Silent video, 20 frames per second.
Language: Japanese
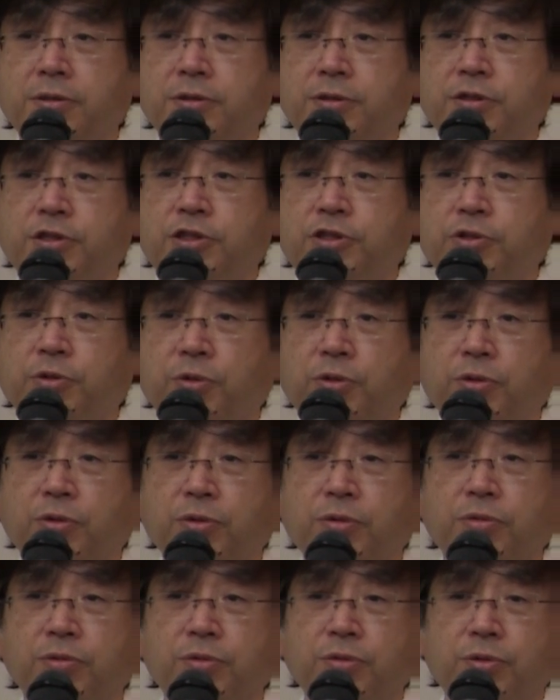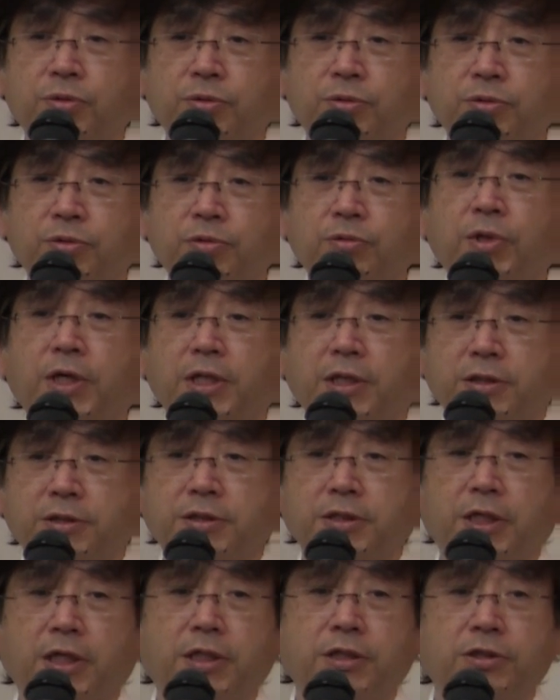自傷とかで
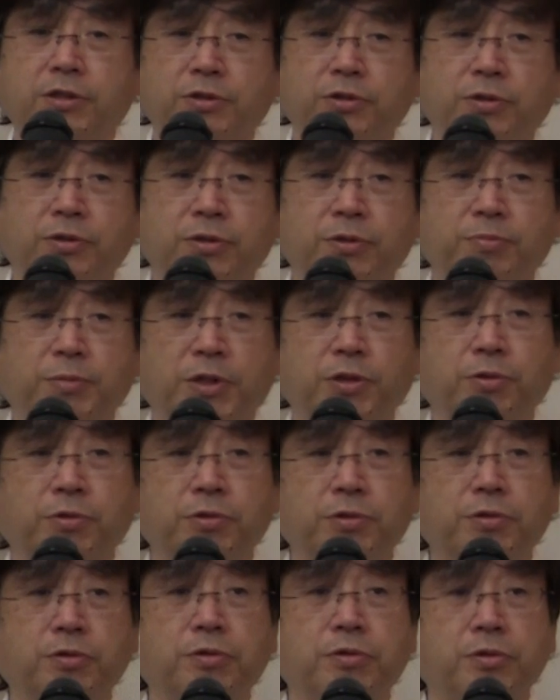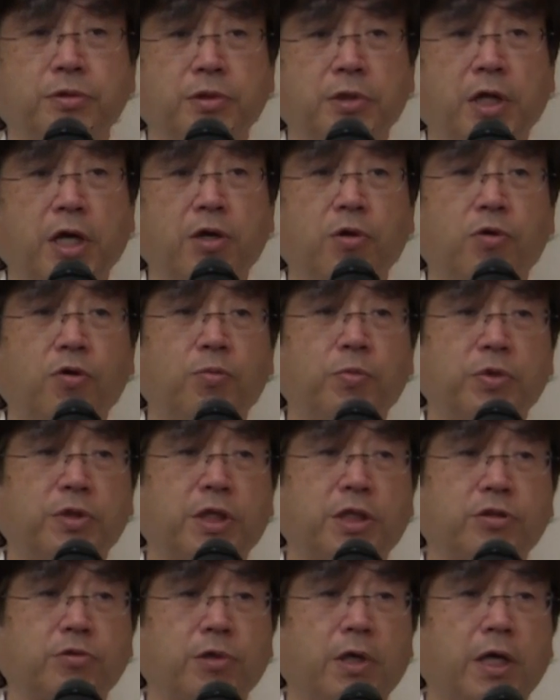すね、まあ、そういう傾向を持っ
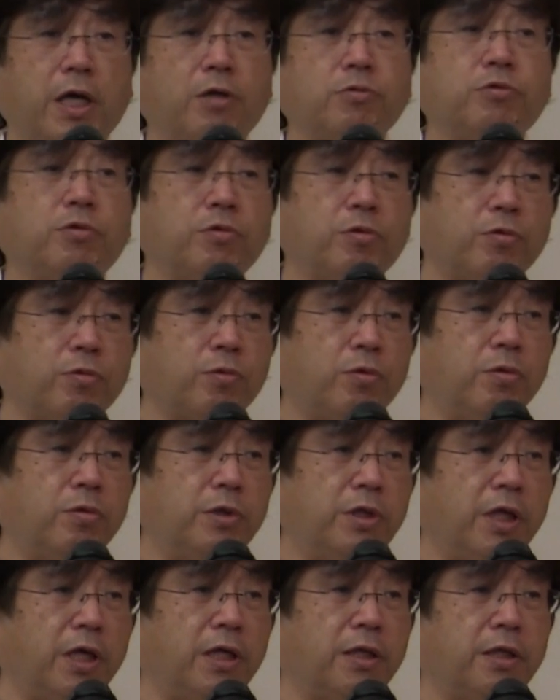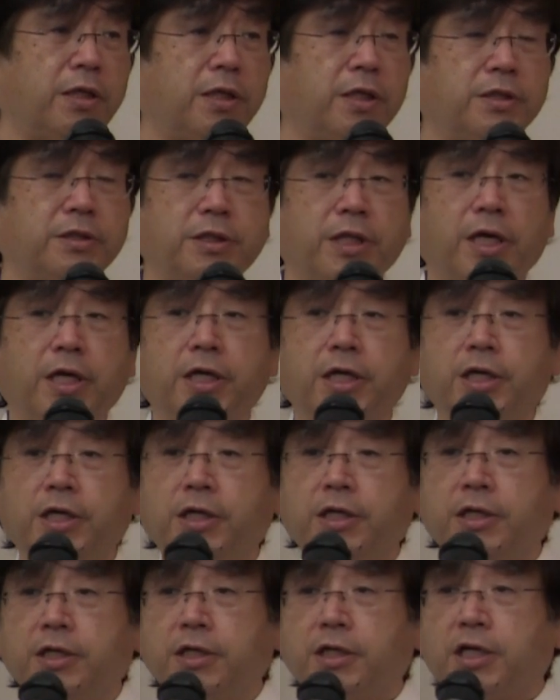た人がやること行為であってですね
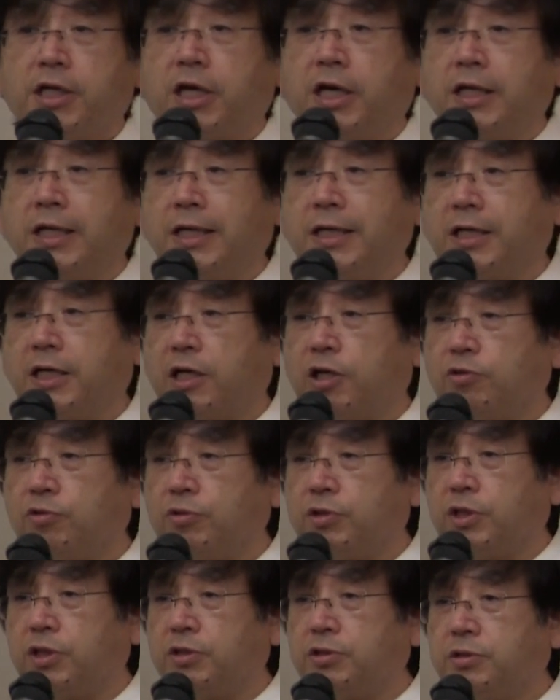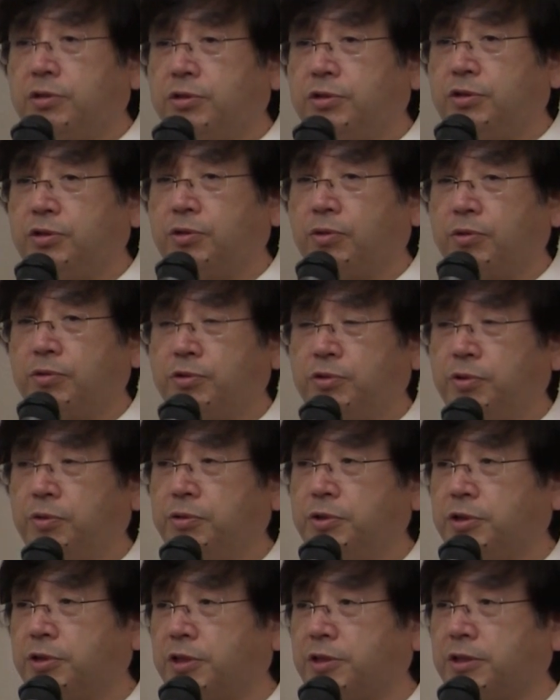効かないからといって常
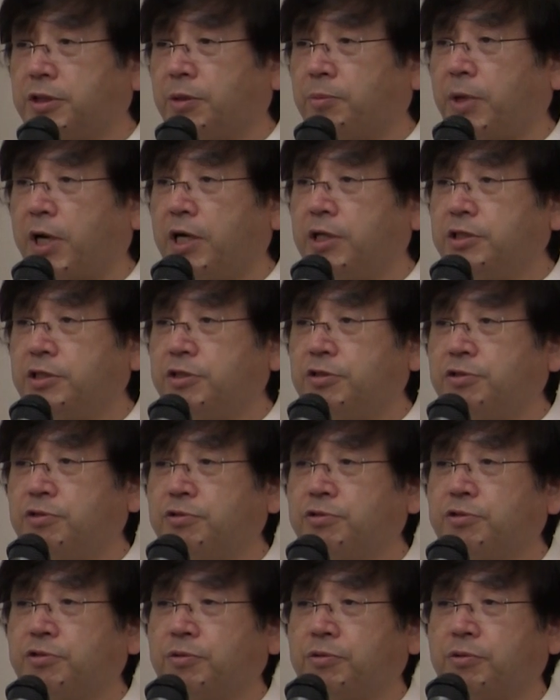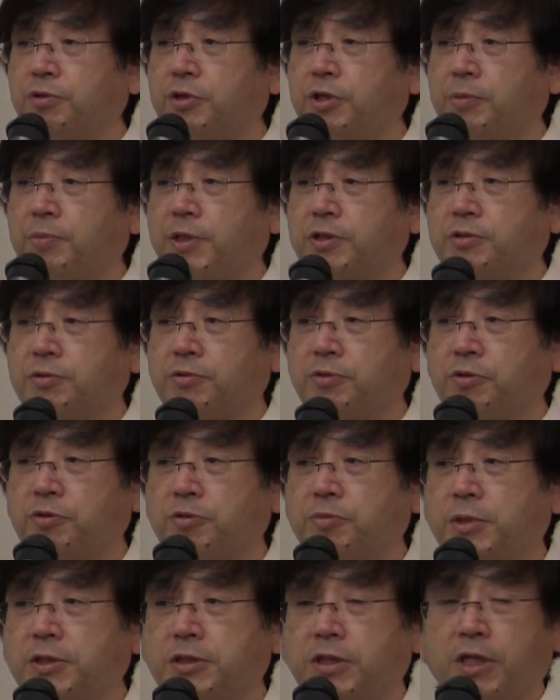時ですね毎日10錠のデパスを飲
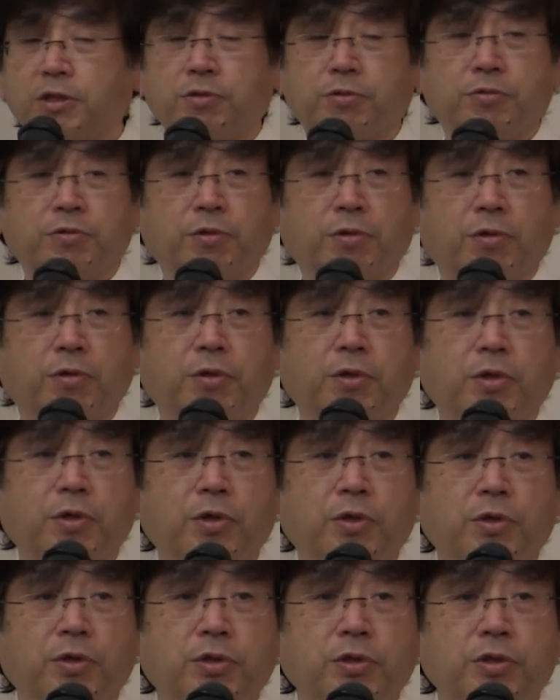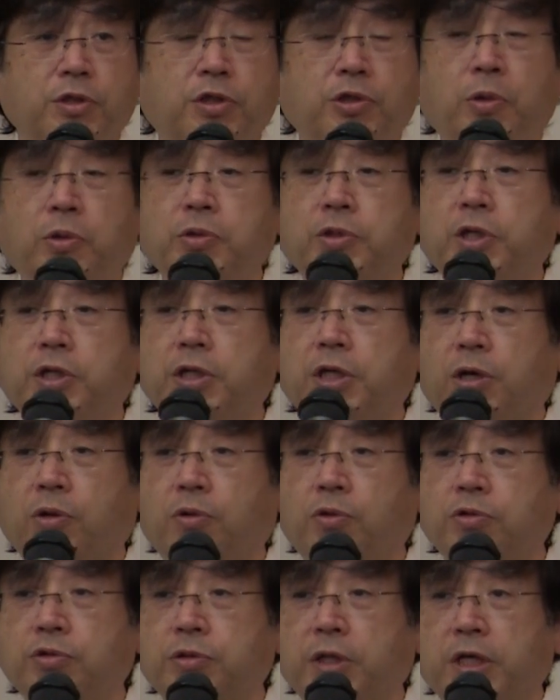みますかというと基本的には
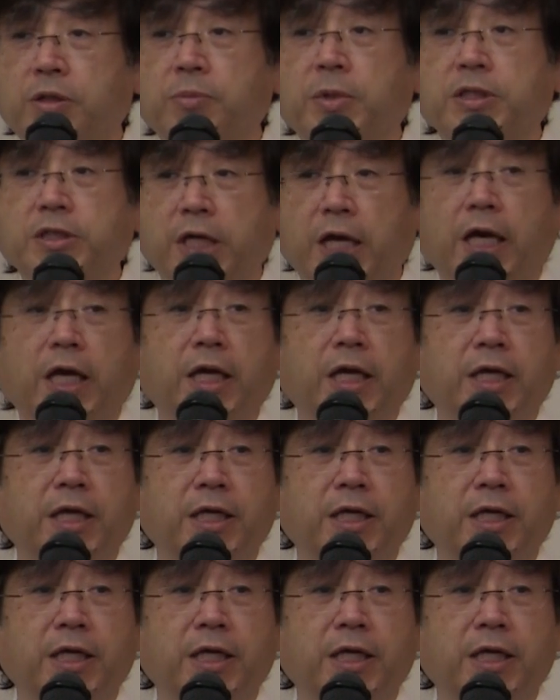こういう人はいません。